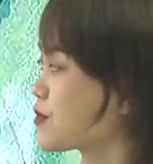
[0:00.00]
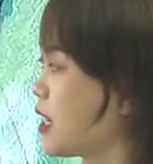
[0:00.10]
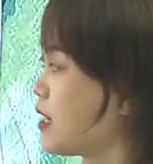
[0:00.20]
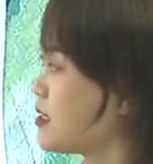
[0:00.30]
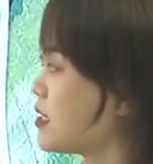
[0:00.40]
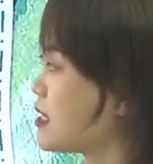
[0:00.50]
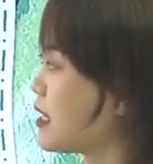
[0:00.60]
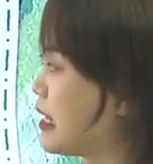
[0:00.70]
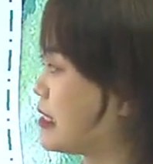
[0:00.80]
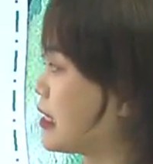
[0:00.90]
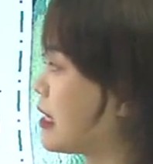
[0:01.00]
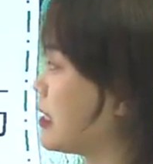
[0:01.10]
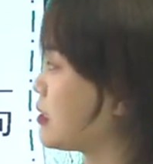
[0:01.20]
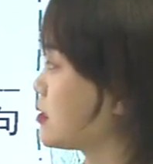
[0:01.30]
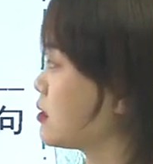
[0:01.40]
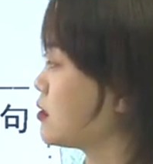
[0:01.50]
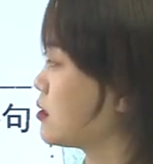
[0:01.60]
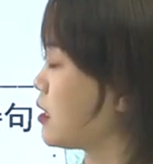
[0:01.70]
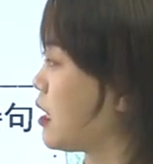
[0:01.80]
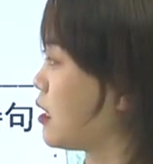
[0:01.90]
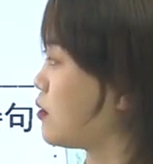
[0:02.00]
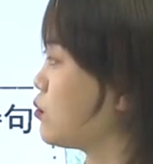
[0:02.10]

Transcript: 好，接下来再看啊，